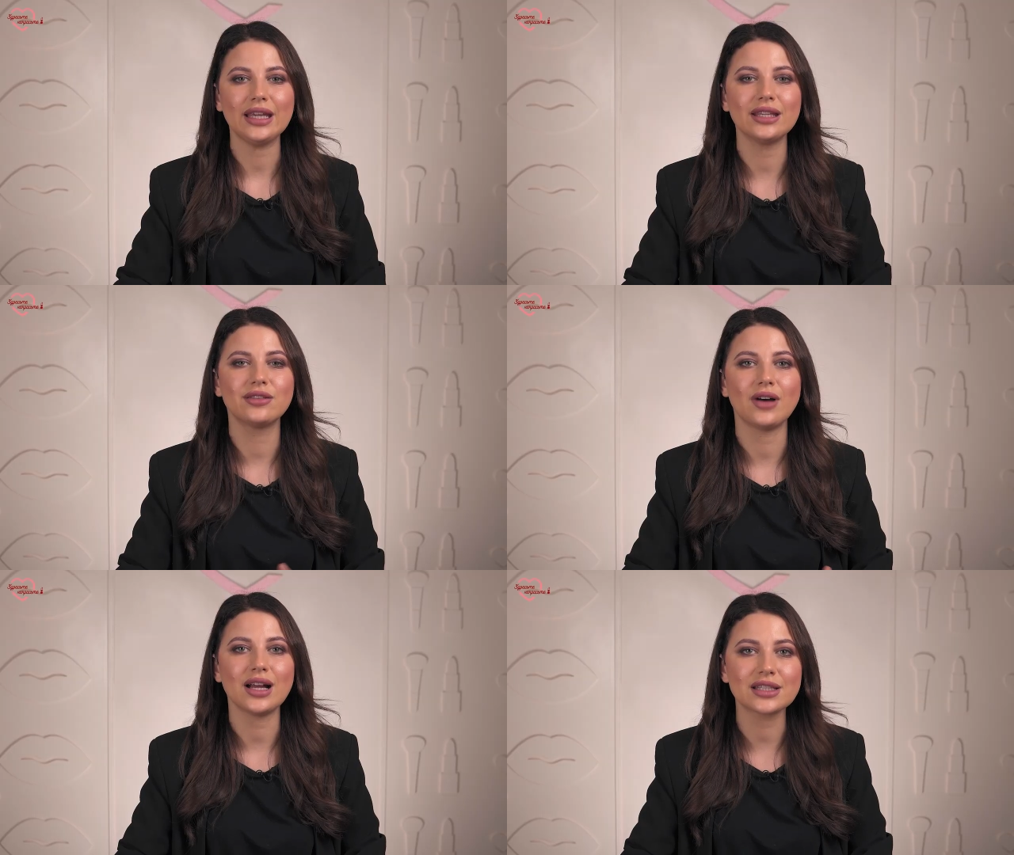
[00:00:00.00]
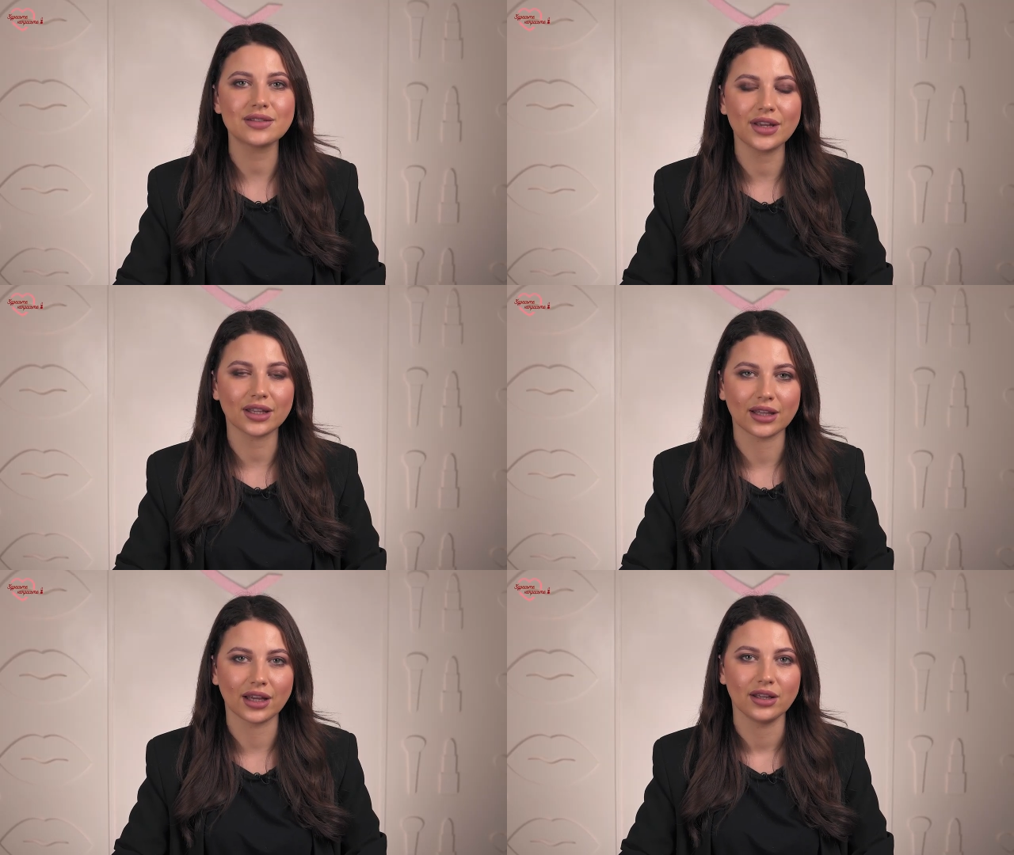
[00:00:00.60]
И два
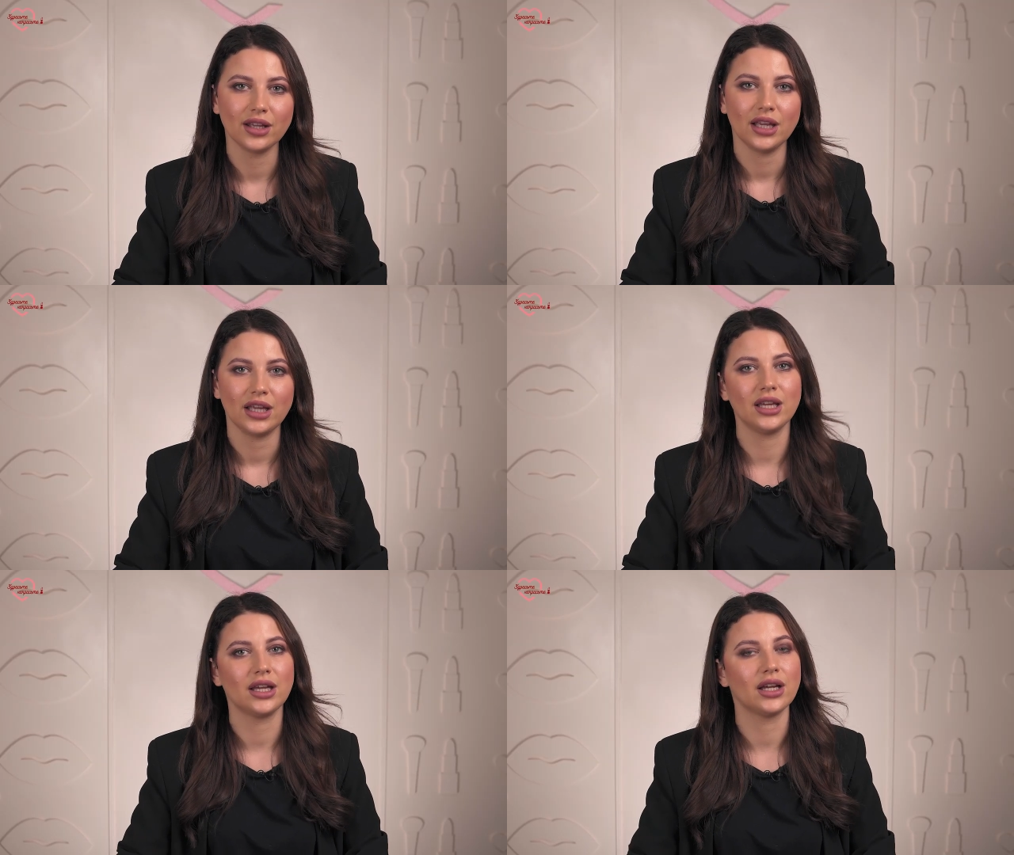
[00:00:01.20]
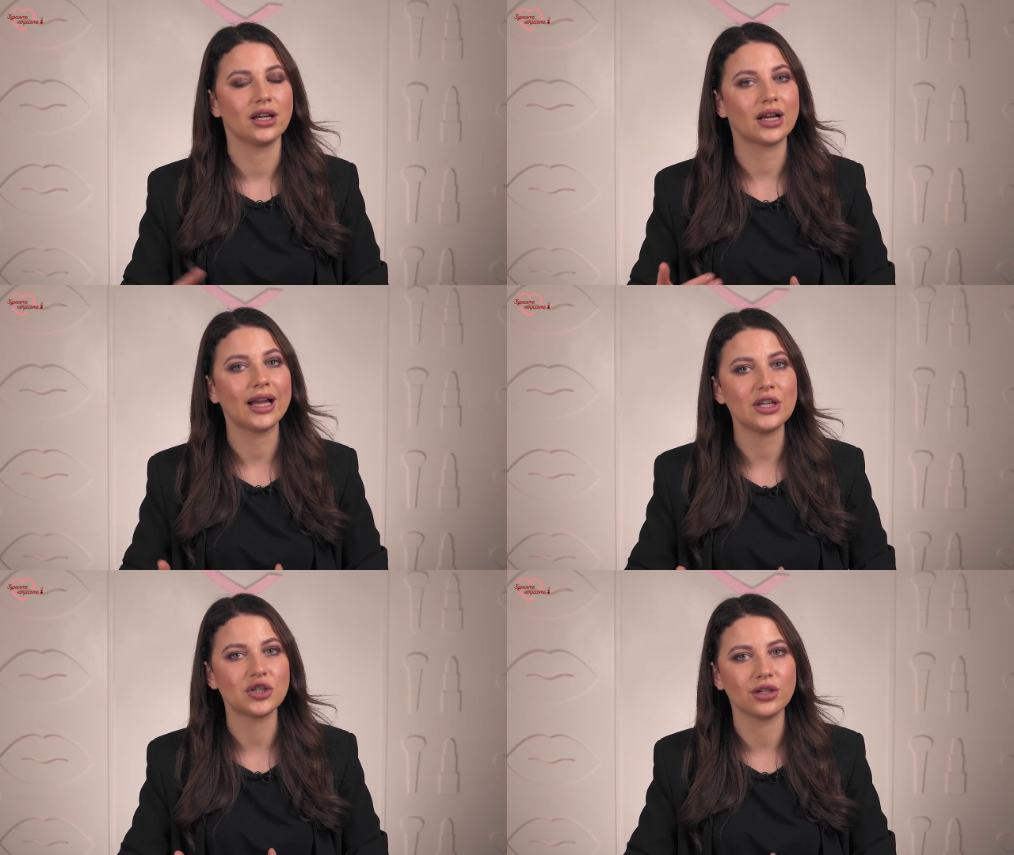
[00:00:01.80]
цвета – Э,
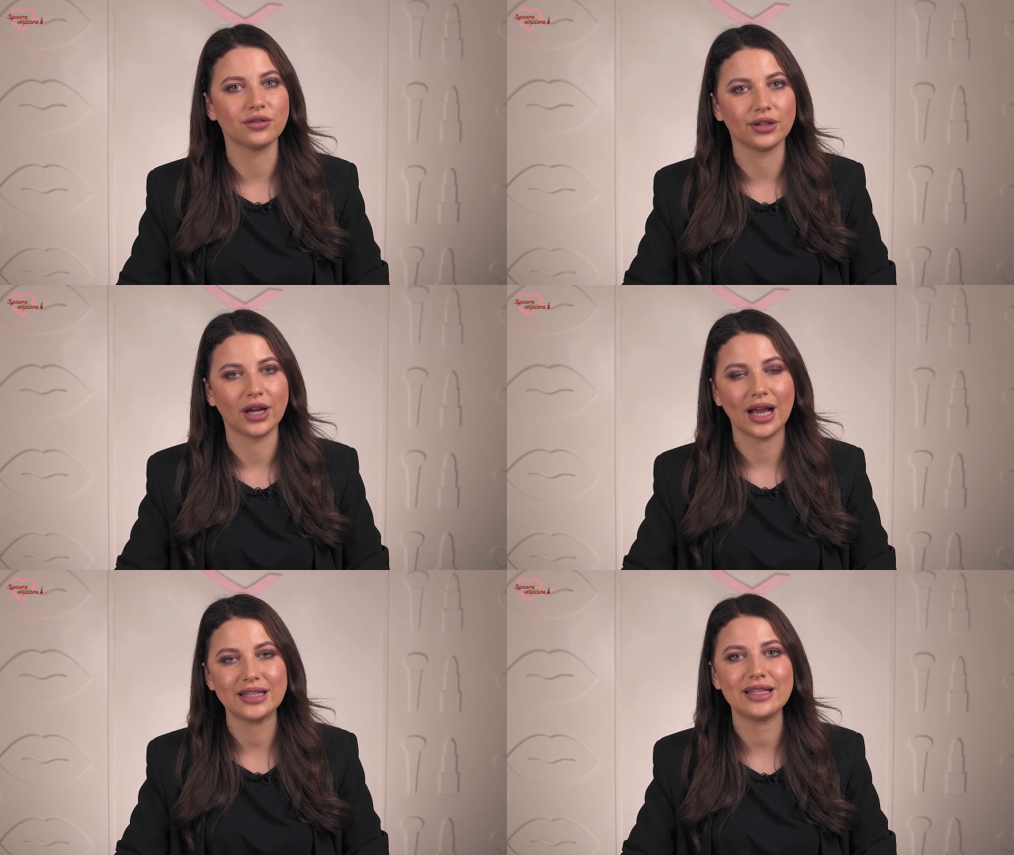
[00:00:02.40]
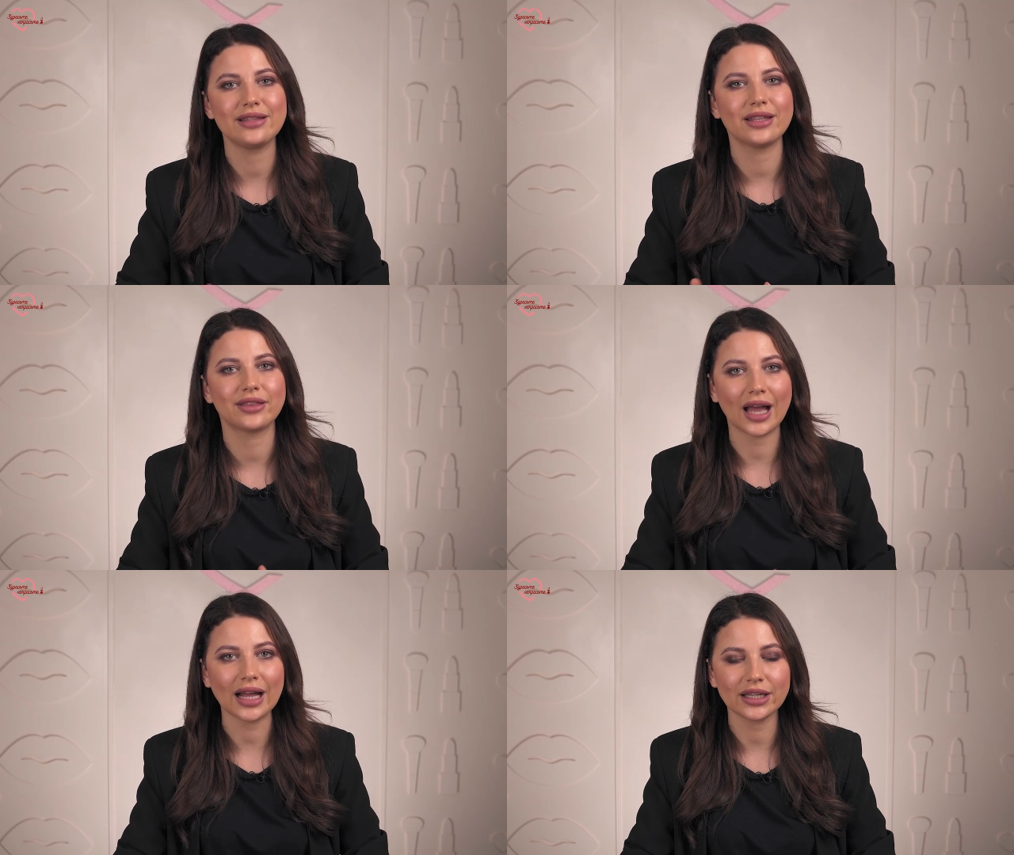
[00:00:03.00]
коричневые, один
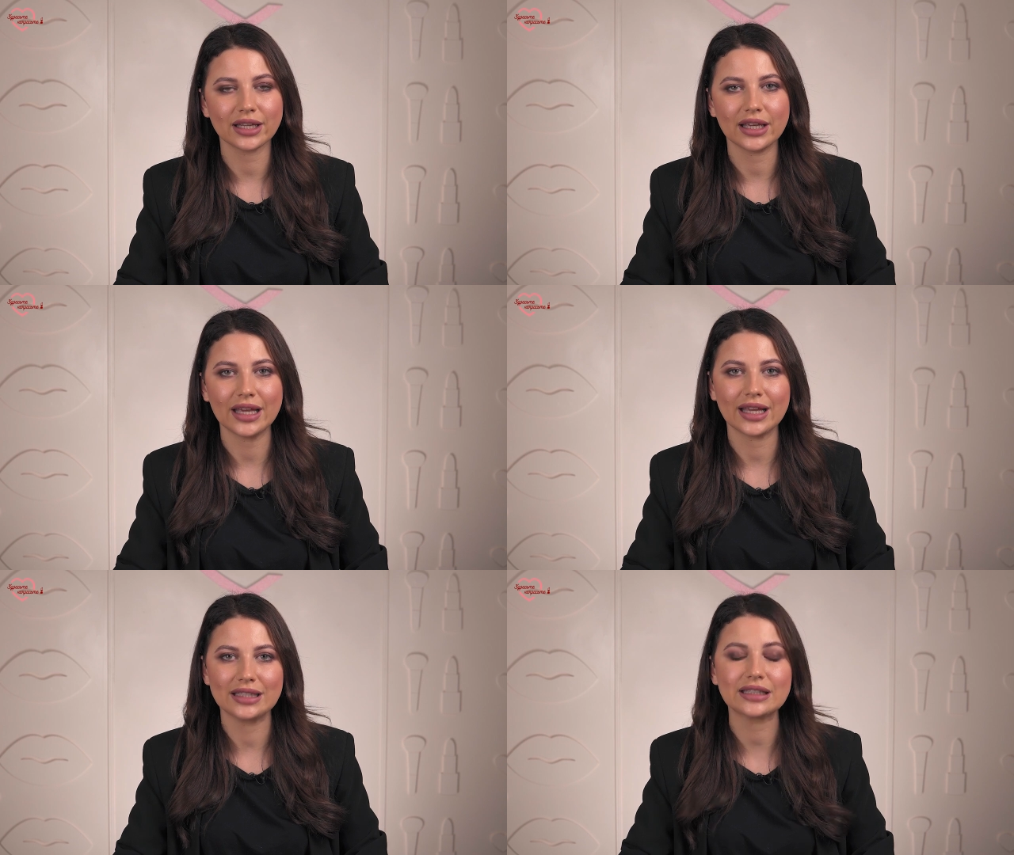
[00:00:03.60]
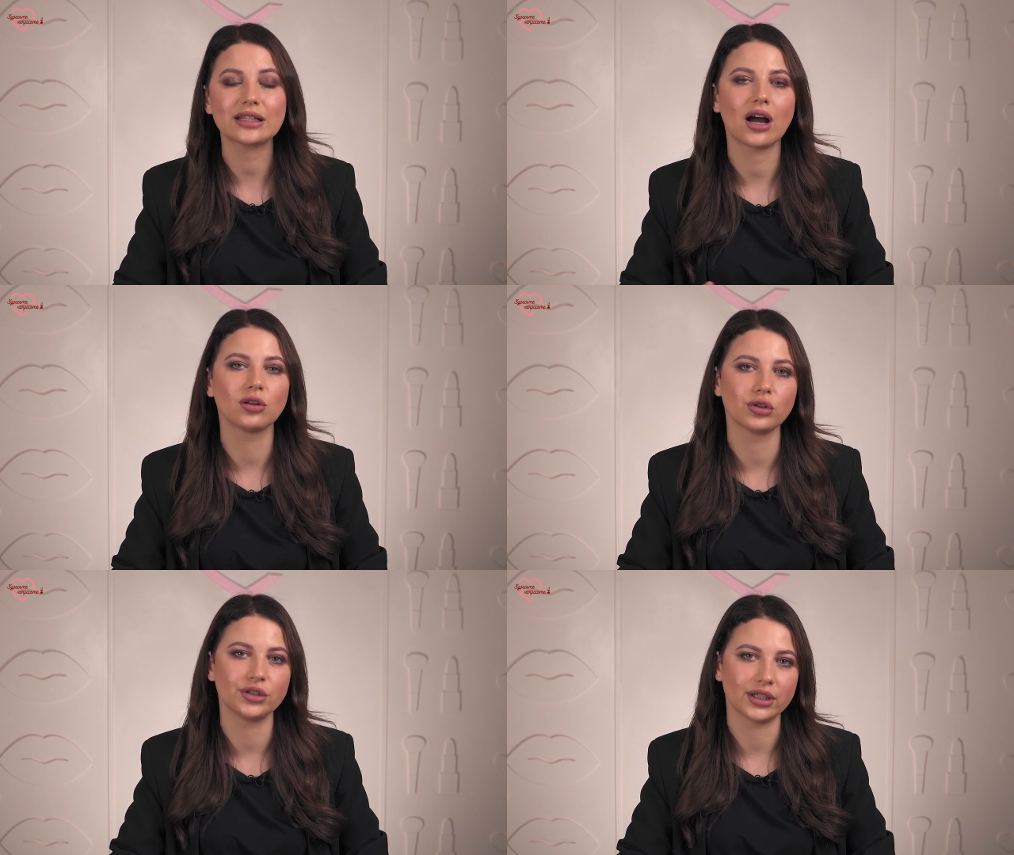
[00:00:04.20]
нейтральный и один
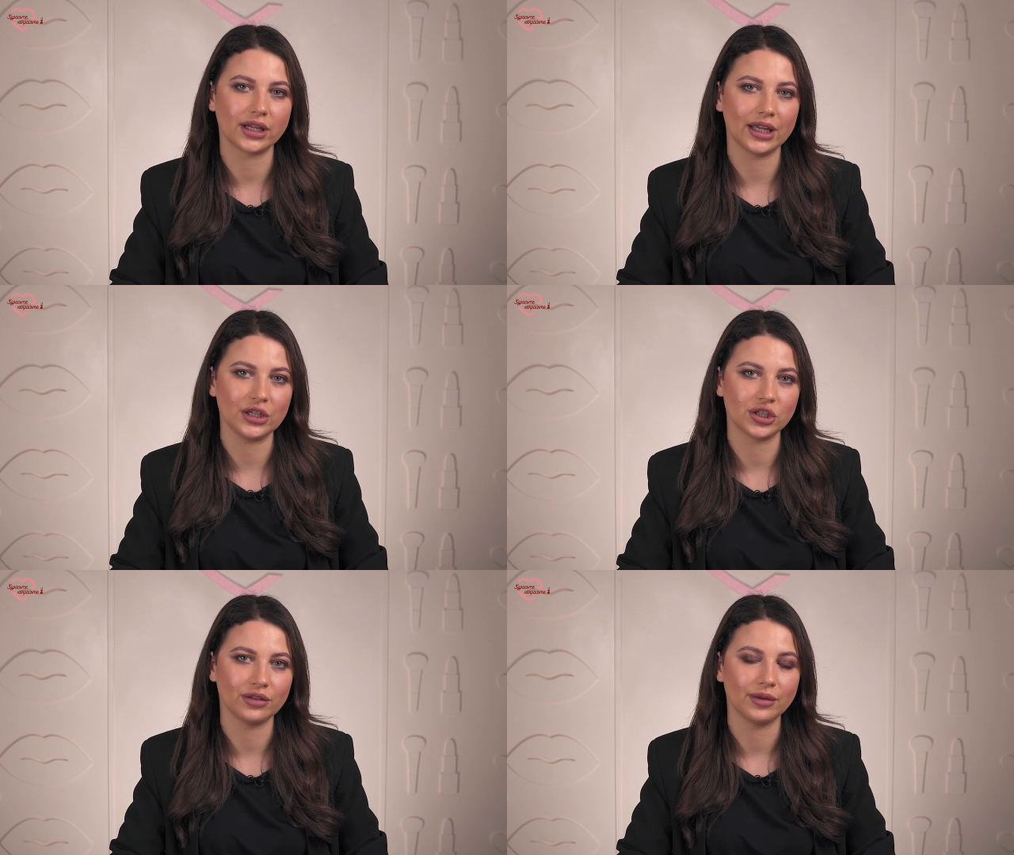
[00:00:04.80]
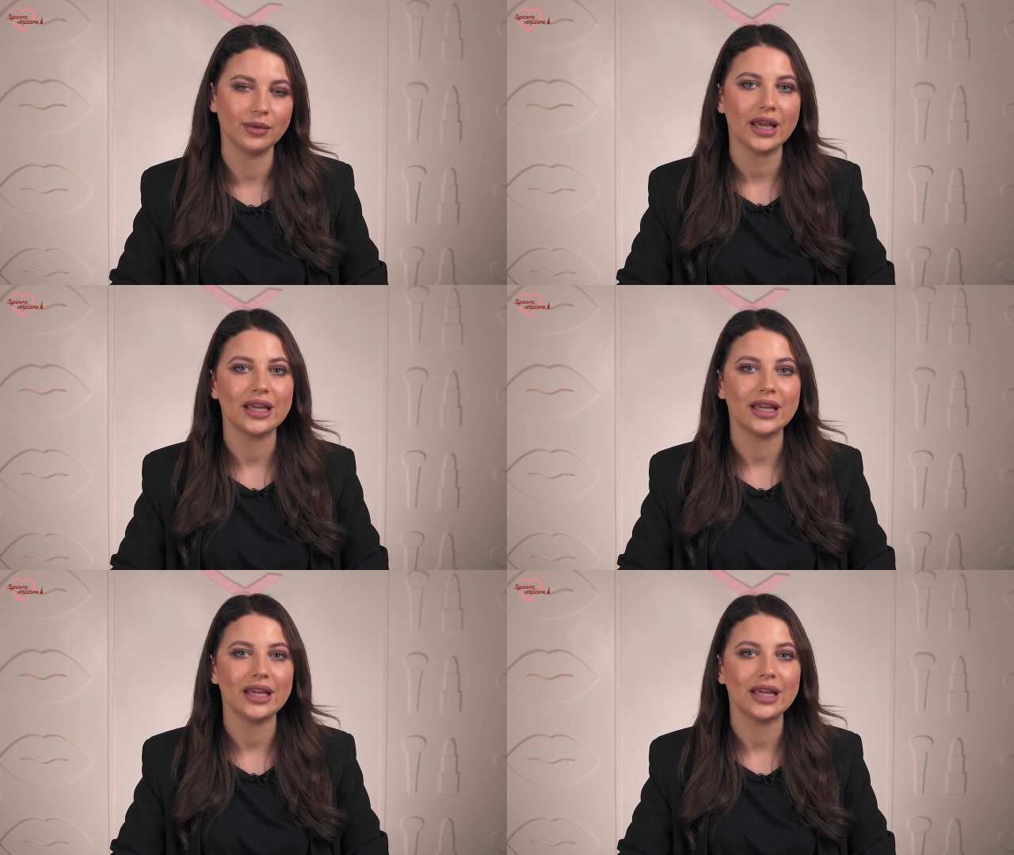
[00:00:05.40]
холодный коричневый.